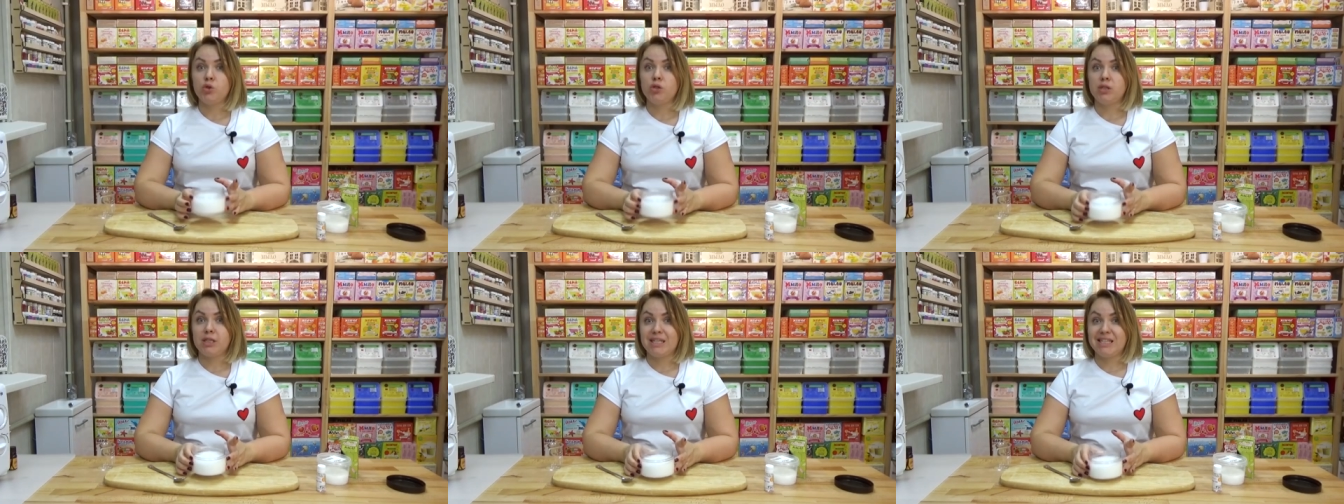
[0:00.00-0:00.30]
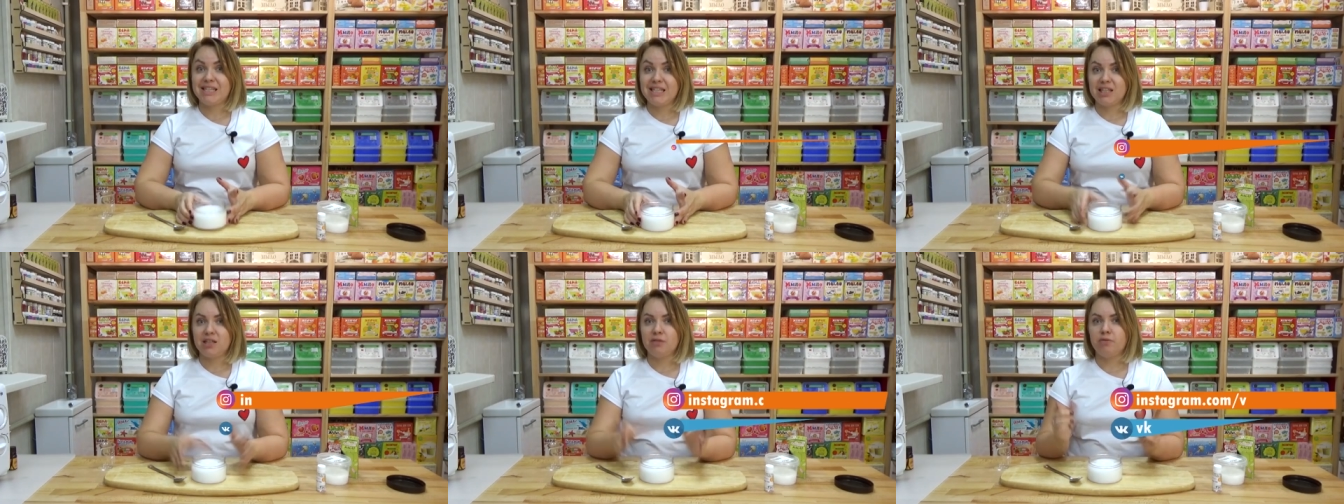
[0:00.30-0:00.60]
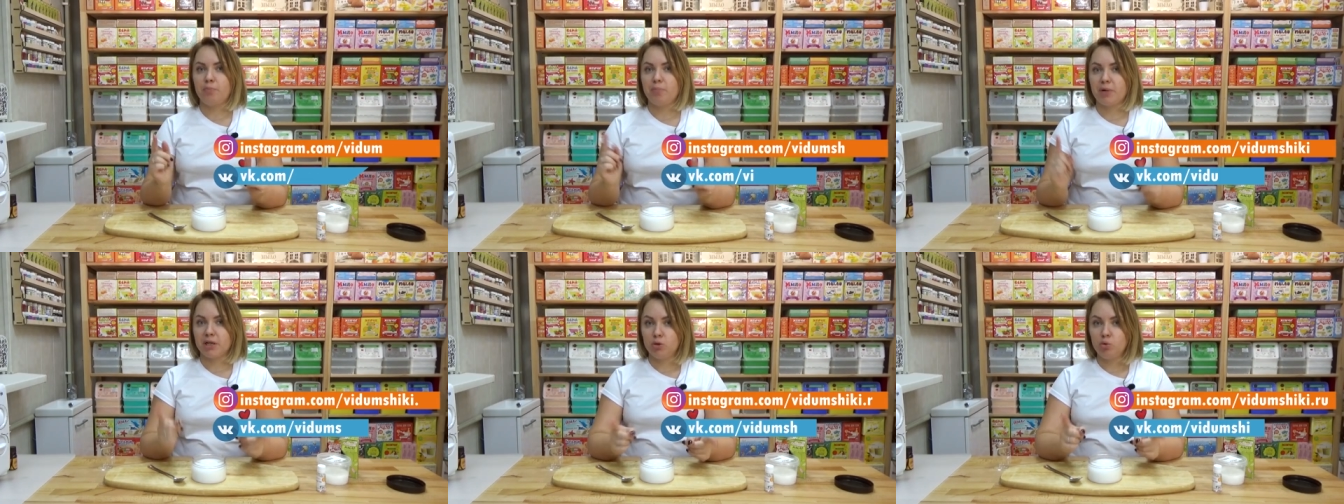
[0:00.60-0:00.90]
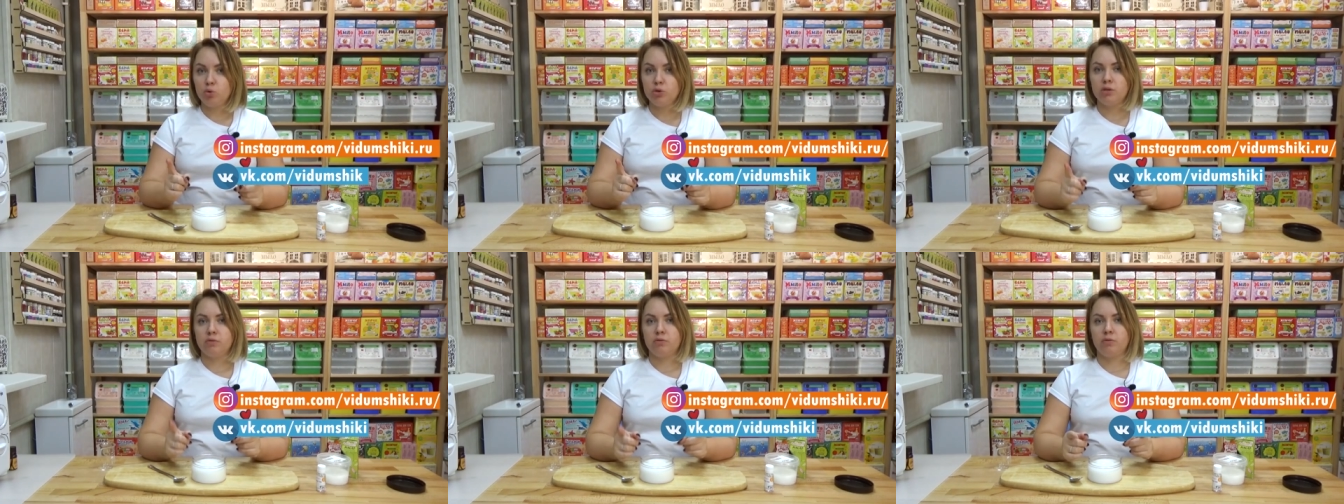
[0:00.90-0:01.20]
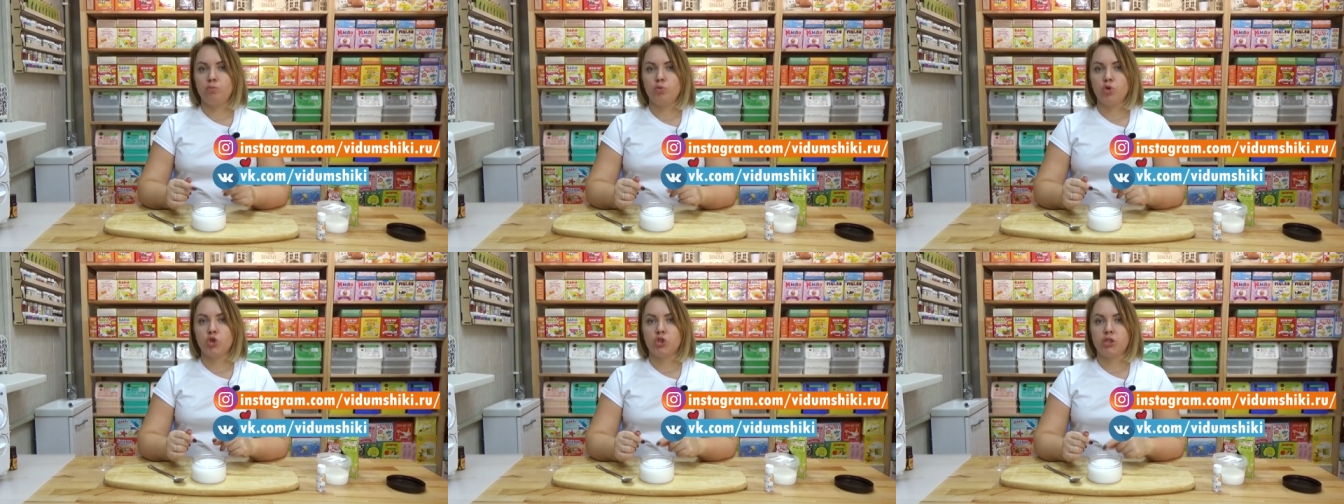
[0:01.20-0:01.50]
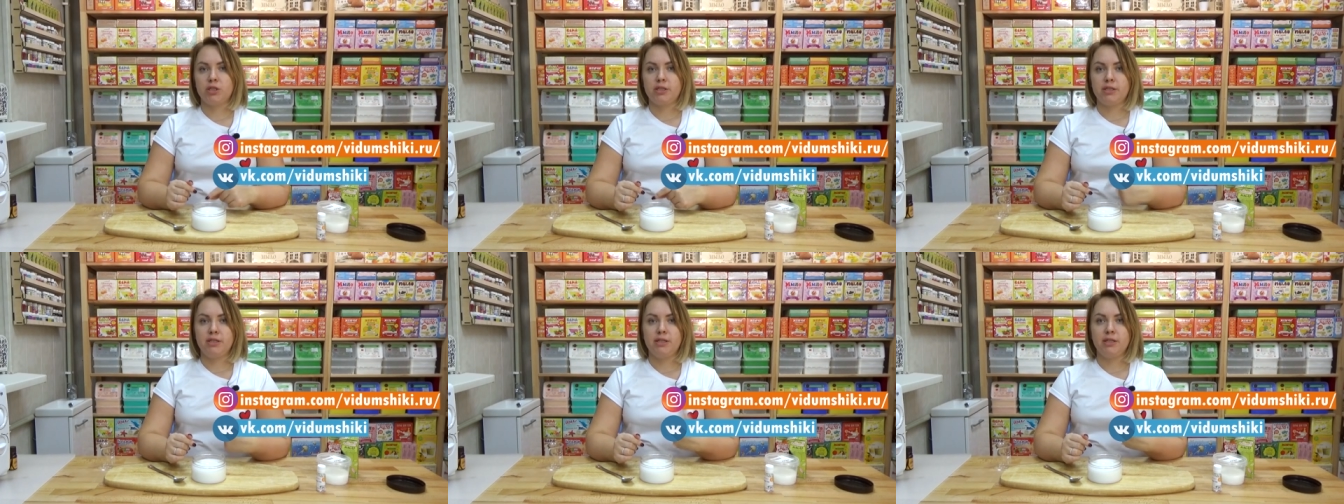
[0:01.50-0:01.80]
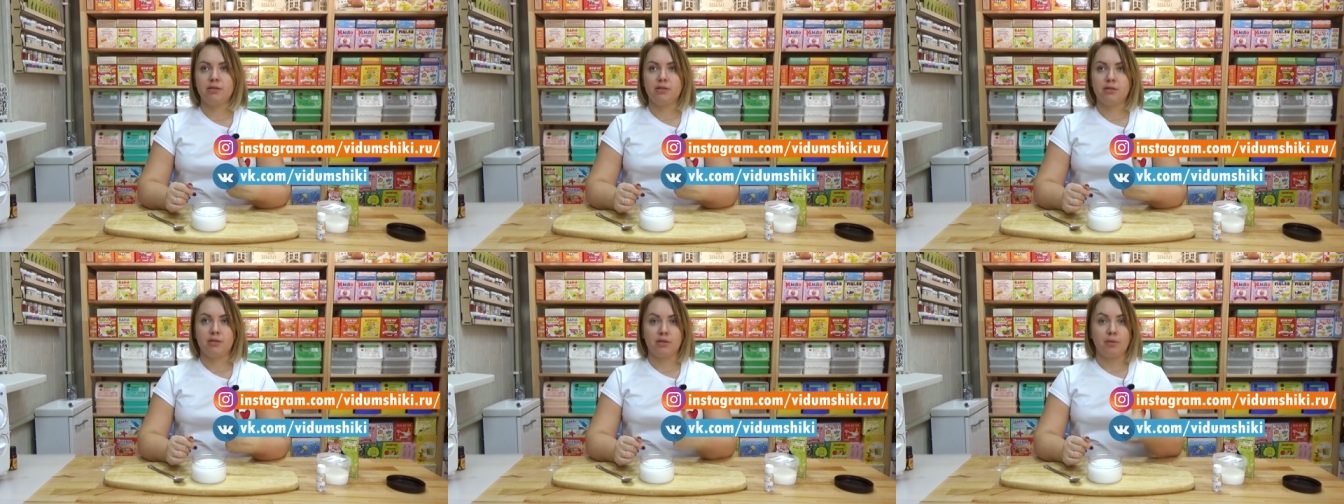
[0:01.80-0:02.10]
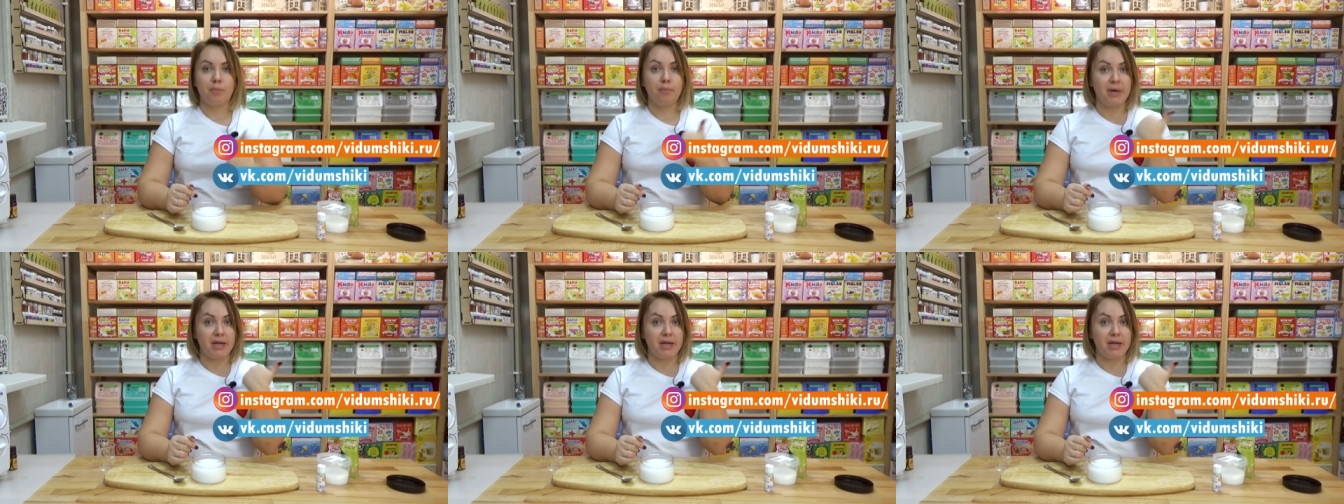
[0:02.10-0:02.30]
То есть из этого продукта вы можете сделать